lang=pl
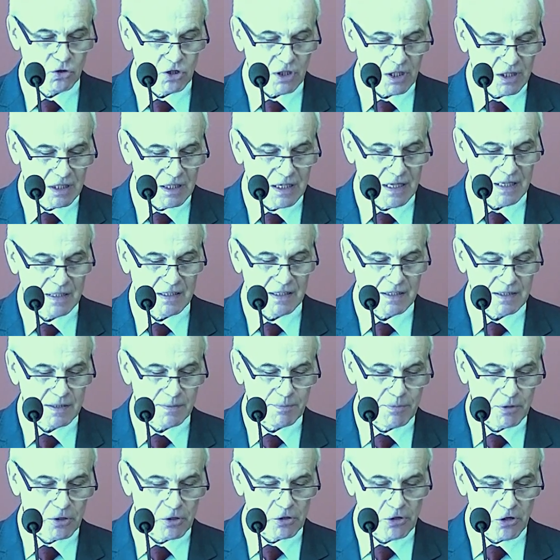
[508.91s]
się kiedy
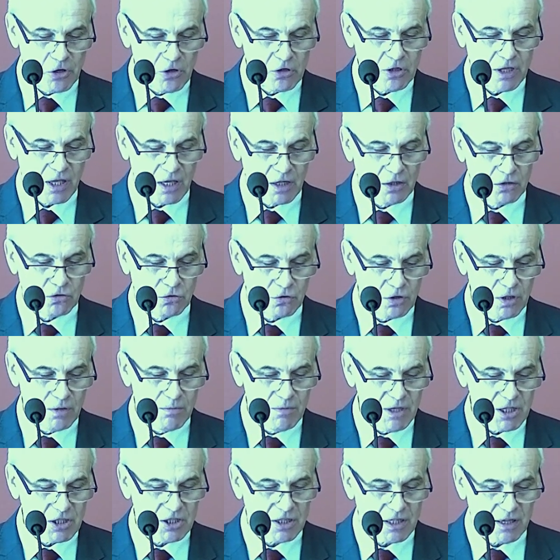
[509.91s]
z prorokiem, który
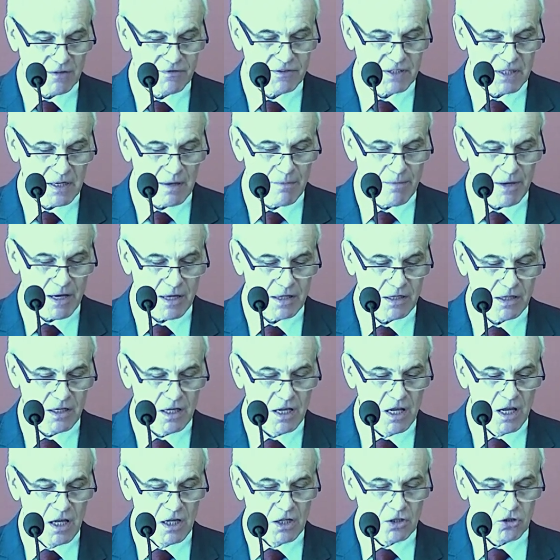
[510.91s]
mieszka w Samarii,